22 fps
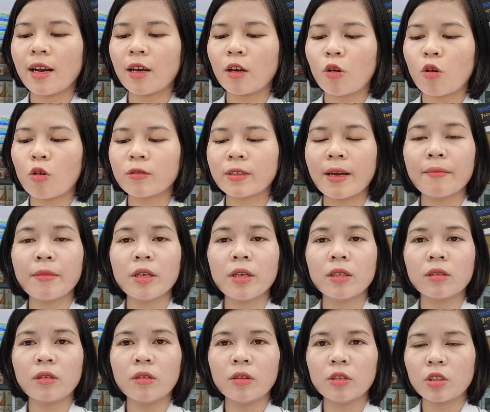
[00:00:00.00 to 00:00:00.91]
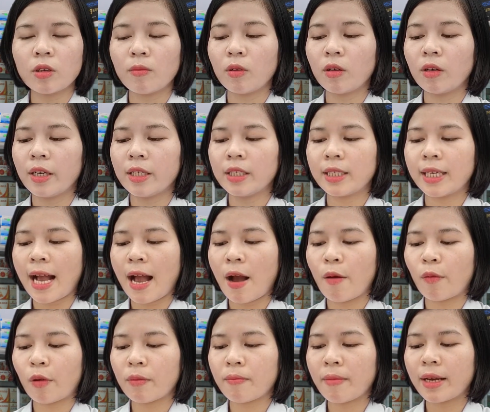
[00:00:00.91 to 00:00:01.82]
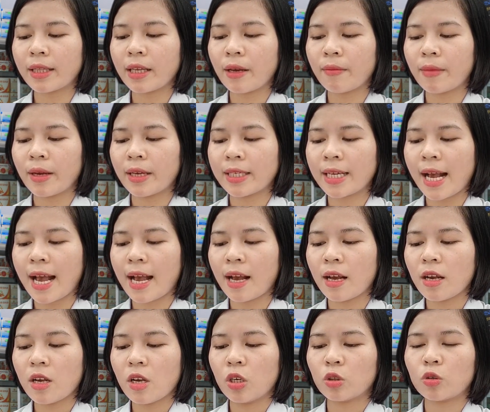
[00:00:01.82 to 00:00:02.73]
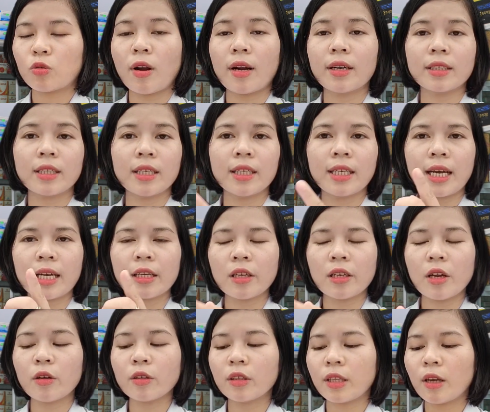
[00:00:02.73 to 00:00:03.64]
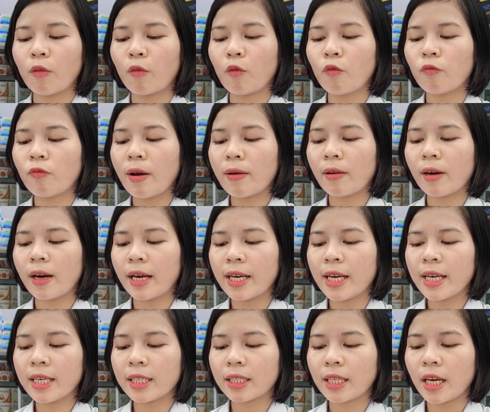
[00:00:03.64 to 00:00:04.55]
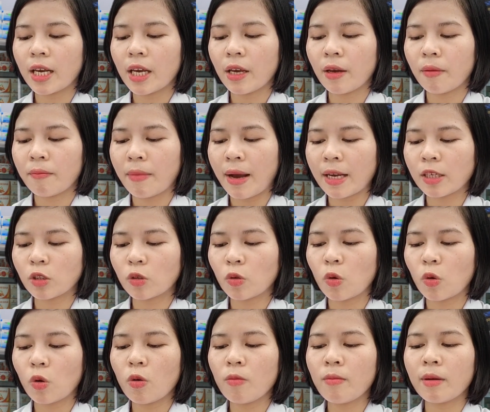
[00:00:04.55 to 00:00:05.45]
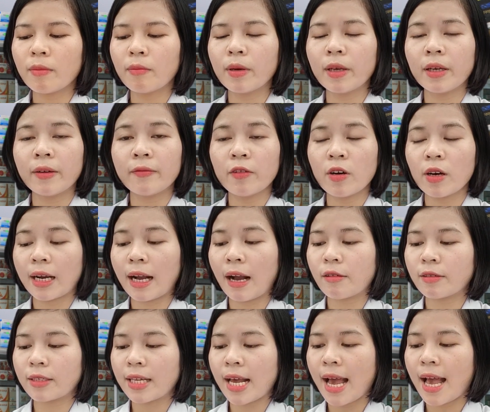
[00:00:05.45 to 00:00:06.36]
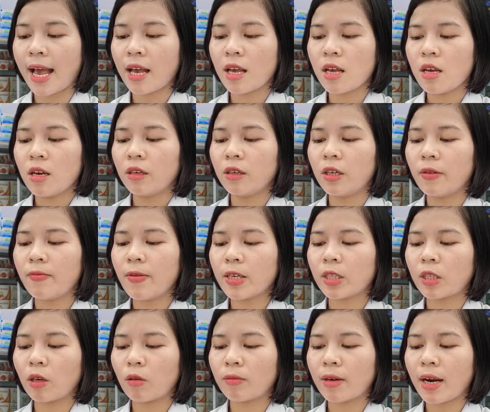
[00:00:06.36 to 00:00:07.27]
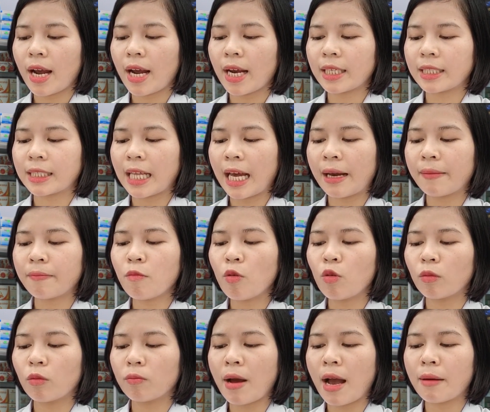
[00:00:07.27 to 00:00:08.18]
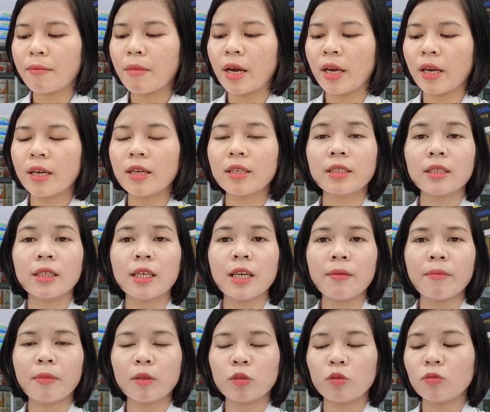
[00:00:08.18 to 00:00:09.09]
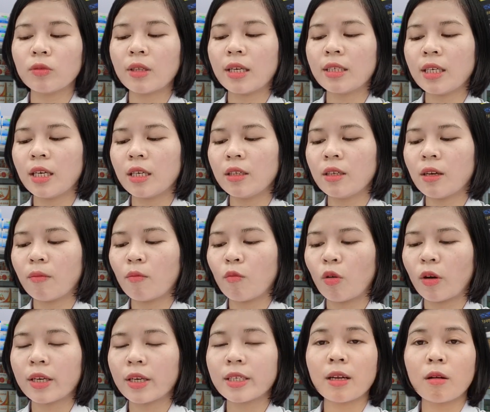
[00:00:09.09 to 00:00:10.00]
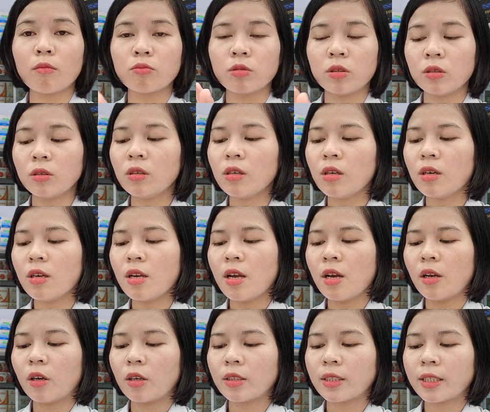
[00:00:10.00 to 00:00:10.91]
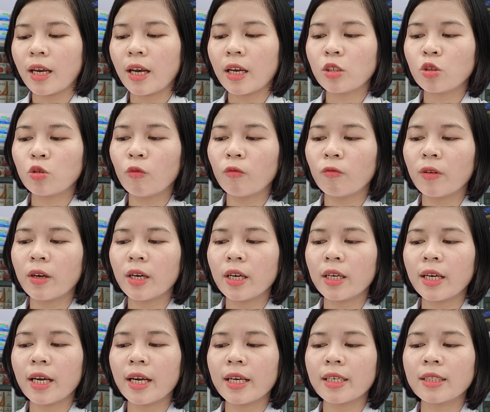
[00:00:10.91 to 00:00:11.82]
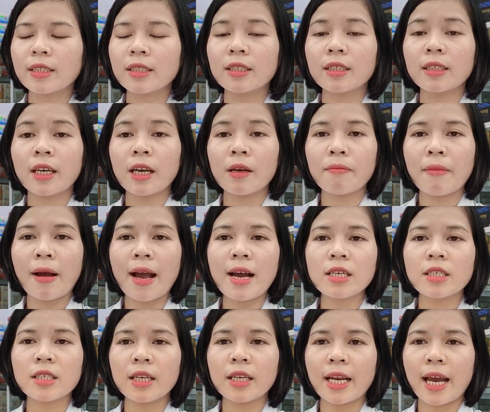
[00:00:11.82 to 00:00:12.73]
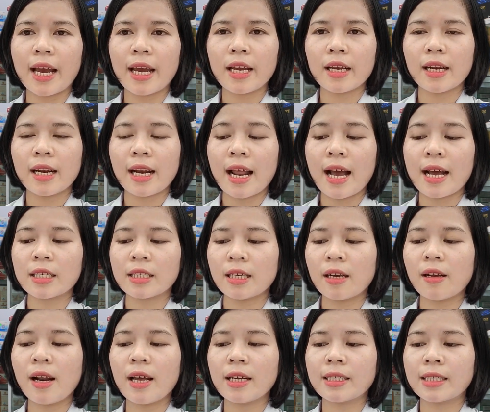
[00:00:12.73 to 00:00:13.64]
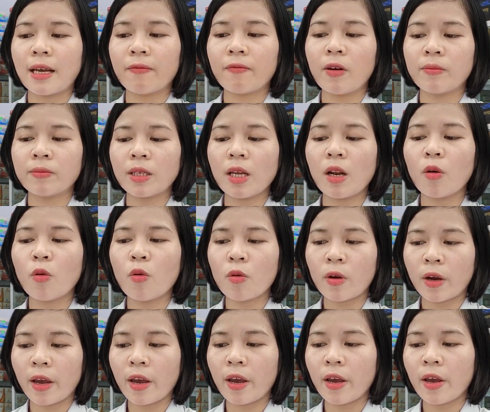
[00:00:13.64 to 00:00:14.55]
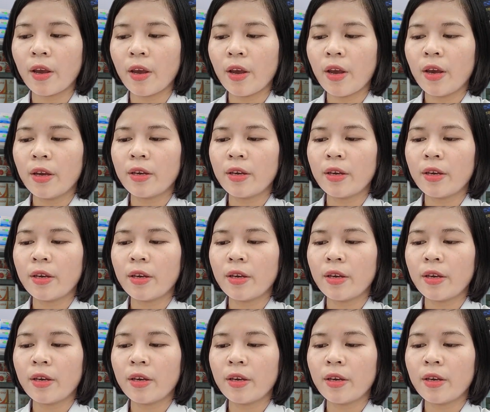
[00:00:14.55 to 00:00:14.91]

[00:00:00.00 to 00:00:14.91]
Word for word: hai nữa là có tem điện tử cho mọi người cào cái mã tem này ra, soạn tin nhắn theo cú pháp đó là ích tê, mã số mà mình vừa cào ra, gửi về tổng đài tám một ba bảy. Khi mà chúng ta nhận được một cái dòng chữ nó sẽ trùng với cái cái mã ở trên này là sẽ là sản phẩm sẽ là ok.